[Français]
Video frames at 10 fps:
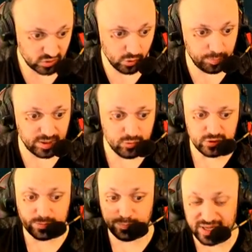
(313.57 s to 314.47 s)
Le
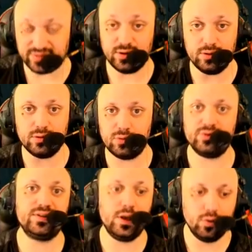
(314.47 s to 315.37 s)
Primus, personne ne
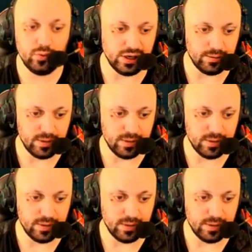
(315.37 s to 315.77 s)
sait où il est.